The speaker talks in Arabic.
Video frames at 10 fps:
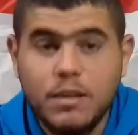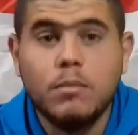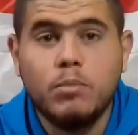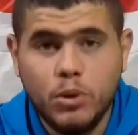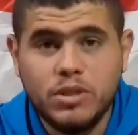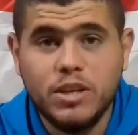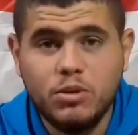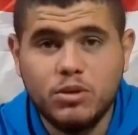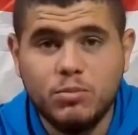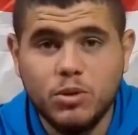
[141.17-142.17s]
بروسيا
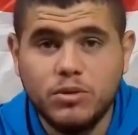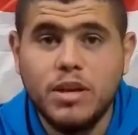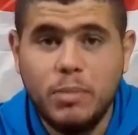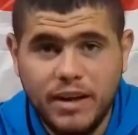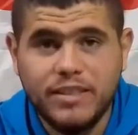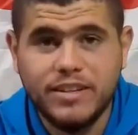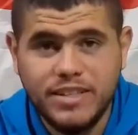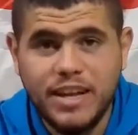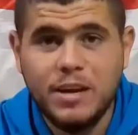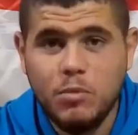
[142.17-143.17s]
دورتموند يبعث
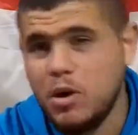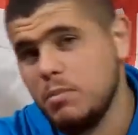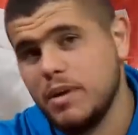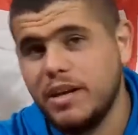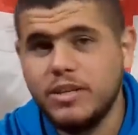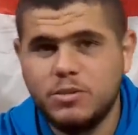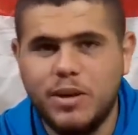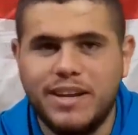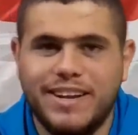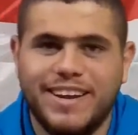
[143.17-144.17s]
رسالة مهمة
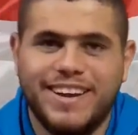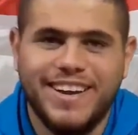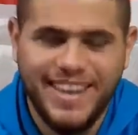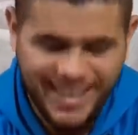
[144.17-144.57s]
لإشبيليا